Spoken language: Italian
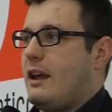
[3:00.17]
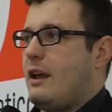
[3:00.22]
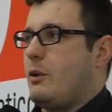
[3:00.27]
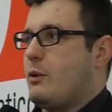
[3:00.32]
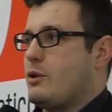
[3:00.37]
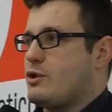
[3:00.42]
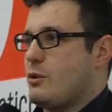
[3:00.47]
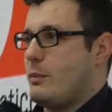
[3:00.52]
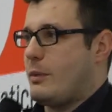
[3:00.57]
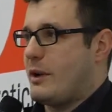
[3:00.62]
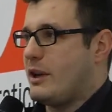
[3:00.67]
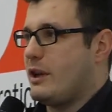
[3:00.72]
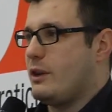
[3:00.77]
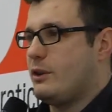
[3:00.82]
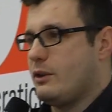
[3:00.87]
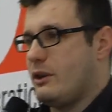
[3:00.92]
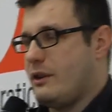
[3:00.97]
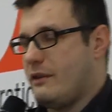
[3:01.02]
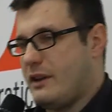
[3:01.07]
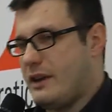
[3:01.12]
questo partito
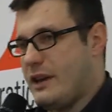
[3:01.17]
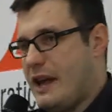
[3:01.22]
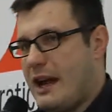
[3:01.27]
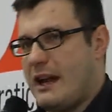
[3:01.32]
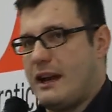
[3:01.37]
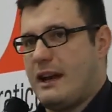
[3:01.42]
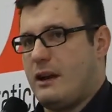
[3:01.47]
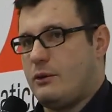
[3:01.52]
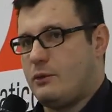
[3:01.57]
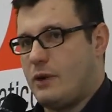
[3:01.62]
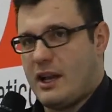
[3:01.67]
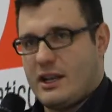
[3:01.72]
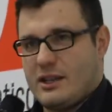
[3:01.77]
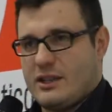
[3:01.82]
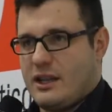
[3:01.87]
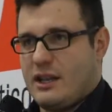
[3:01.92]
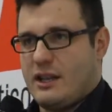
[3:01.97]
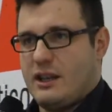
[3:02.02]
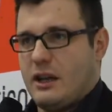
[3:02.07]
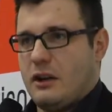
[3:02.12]
deve dare a un ex
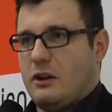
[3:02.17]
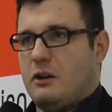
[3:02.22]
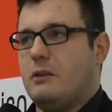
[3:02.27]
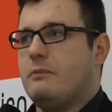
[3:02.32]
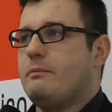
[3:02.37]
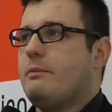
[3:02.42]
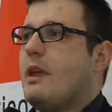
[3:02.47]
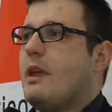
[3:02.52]
sindaco.